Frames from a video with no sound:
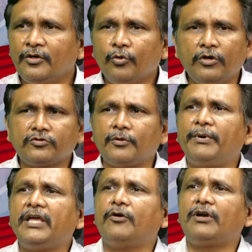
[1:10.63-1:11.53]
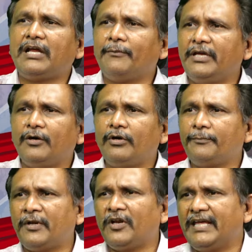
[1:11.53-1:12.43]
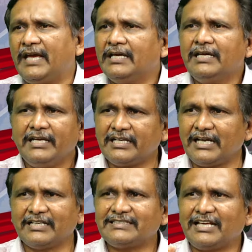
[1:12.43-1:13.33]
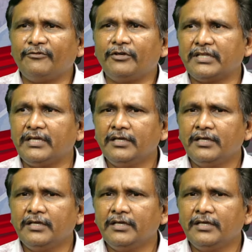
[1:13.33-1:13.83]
ఒకటి సుబ్బయ్య ఒకటి రామయ్య ఒకటి పల్లయ్య ఇట్లాగ స్థలం ఉంటుంది